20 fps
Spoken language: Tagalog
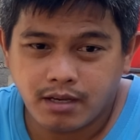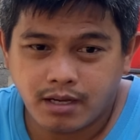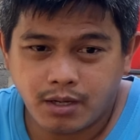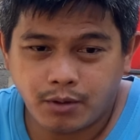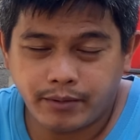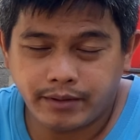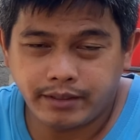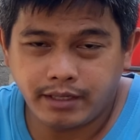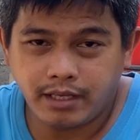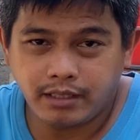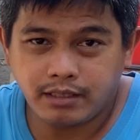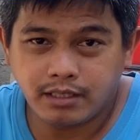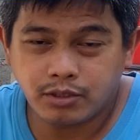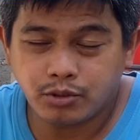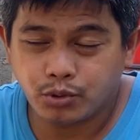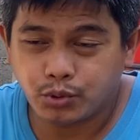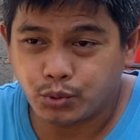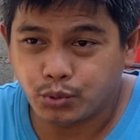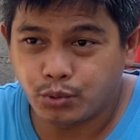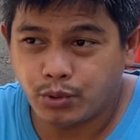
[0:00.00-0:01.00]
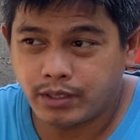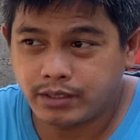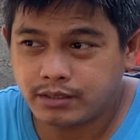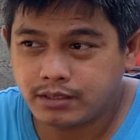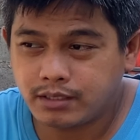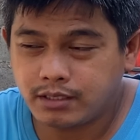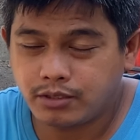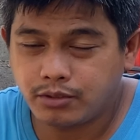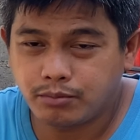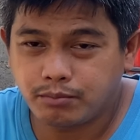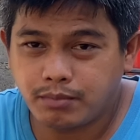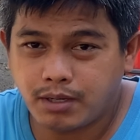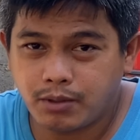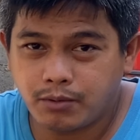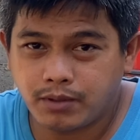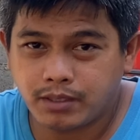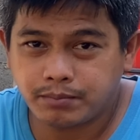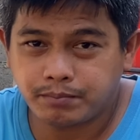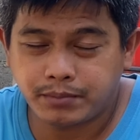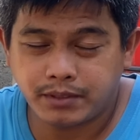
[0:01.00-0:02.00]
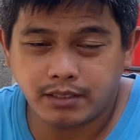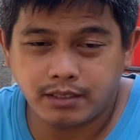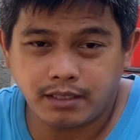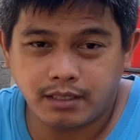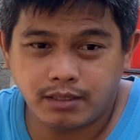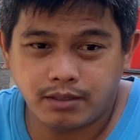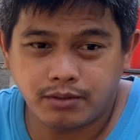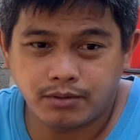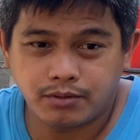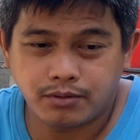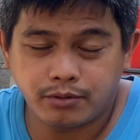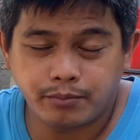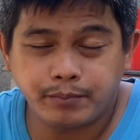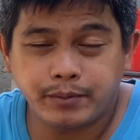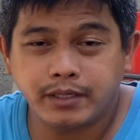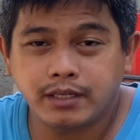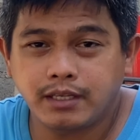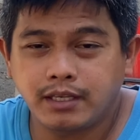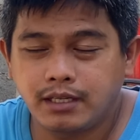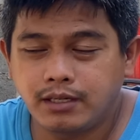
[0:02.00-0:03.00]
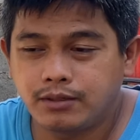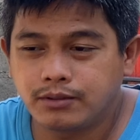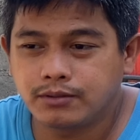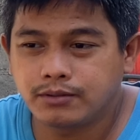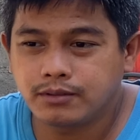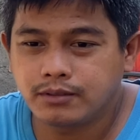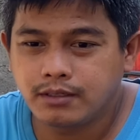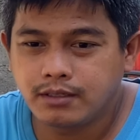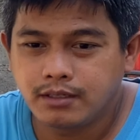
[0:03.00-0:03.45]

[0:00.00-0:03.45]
uh, ah, 180 to 200 yung bawat per kilo o per kilo